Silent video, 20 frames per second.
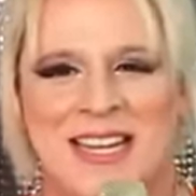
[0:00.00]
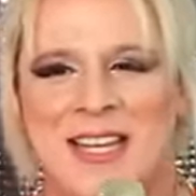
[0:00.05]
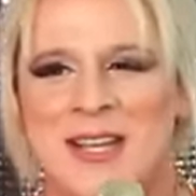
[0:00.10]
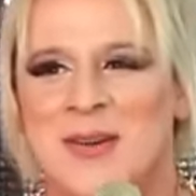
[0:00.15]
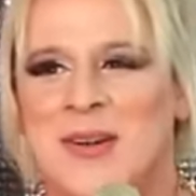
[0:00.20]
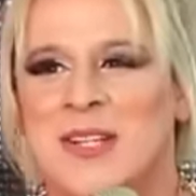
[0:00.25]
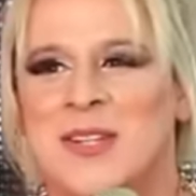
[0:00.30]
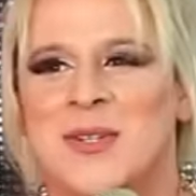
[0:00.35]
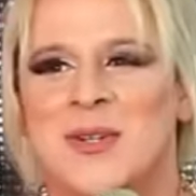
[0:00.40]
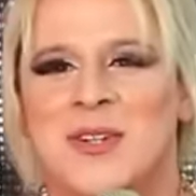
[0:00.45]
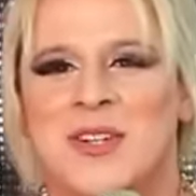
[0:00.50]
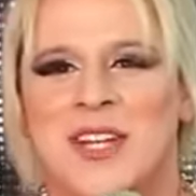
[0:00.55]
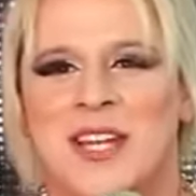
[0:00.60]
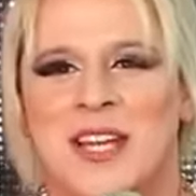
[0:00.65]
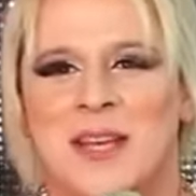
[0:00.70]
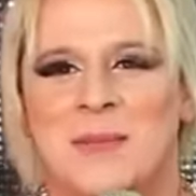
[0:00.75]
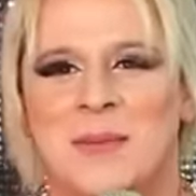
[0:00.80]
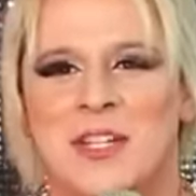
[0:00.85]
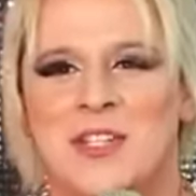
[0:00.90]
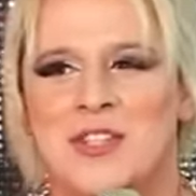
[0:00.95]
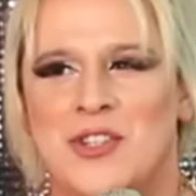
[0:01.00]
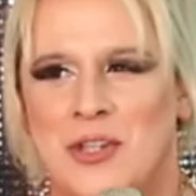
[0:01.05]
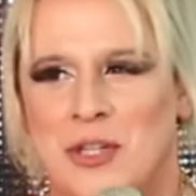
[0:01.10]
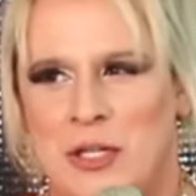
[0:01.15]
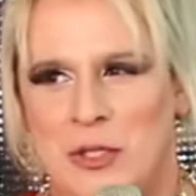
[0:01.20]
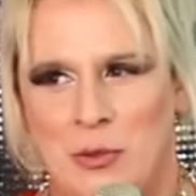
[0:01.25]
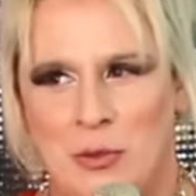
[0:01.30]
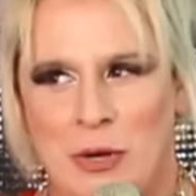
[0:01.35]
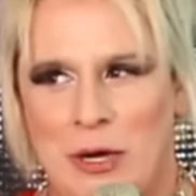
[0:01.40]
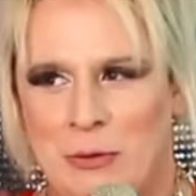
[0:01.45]
Eu adorei,
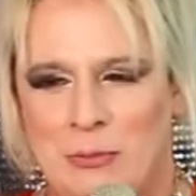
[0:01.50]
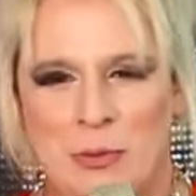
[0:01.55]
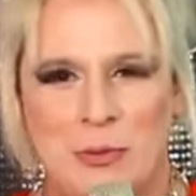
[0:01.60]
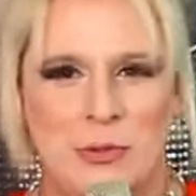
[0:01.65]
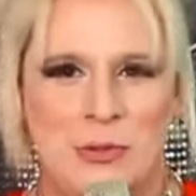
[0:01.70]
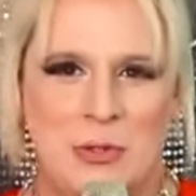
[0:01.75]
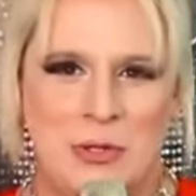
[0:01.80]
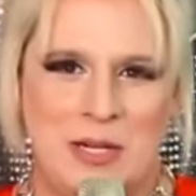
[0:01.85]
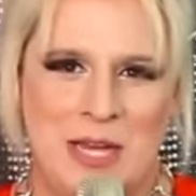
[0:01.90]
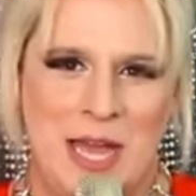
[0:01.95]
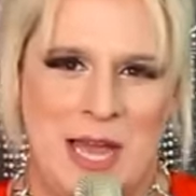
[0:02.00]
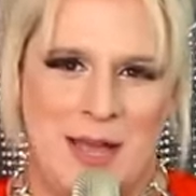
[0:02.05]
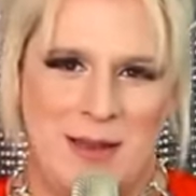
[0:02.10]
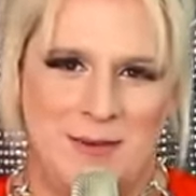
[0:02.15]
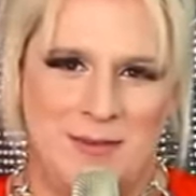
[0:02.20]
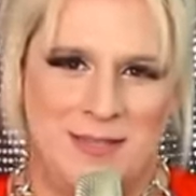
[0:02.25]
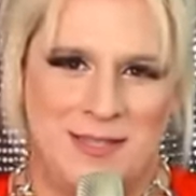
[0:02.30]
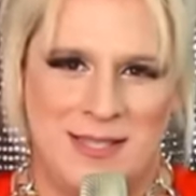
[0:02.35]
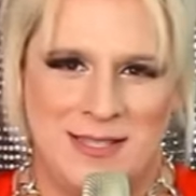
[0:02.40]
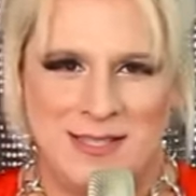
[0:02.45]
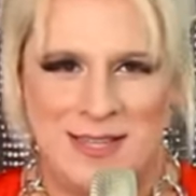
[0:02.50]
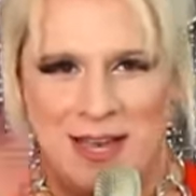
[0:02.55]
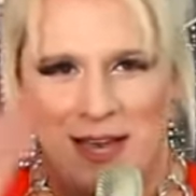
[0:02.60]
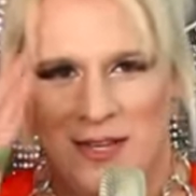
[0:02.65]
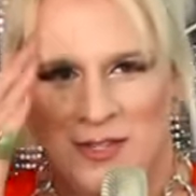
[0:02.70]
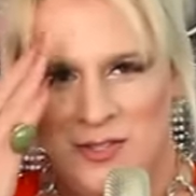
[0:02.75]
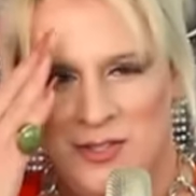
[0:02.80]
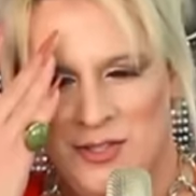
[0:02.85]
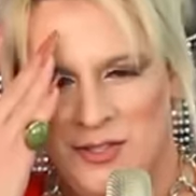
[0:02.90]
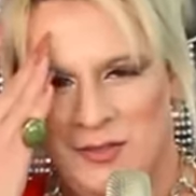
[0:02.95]
imagina, Eduardo Bolsonaro, vocês
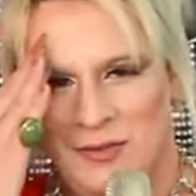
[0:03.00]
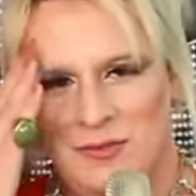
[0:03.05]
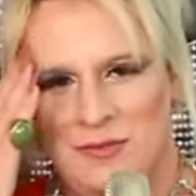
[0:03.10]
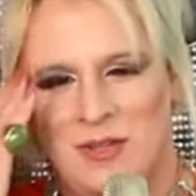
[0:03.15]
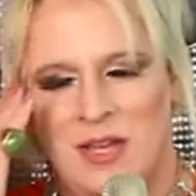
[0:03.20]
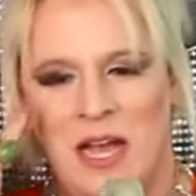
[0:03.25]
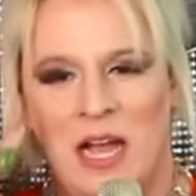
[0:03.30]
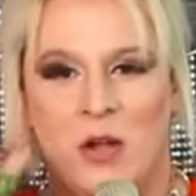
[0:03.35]
acham?